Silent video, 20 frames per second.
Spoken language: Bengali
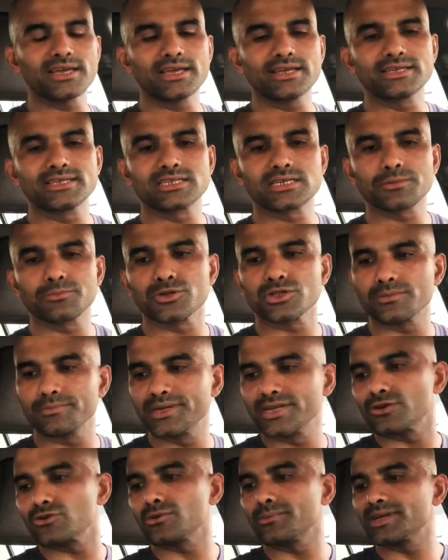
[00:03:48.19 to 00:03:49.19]
এই ডিশের মধ্যে
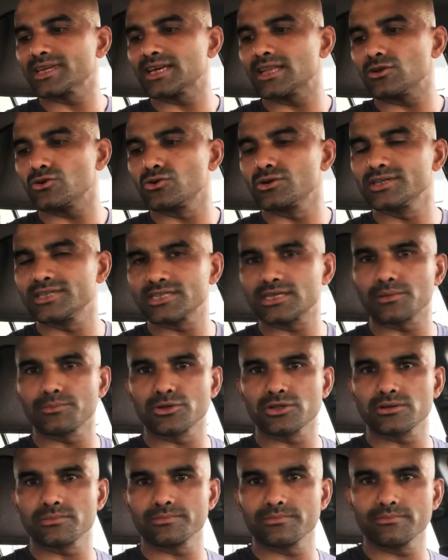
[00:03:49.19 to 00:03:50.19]
ভিন্ন কেমিক্যাল ওই ডিশের
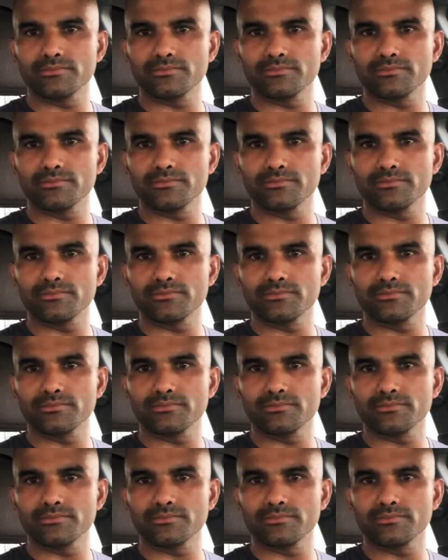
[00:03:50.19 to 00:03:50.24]
মধ্যে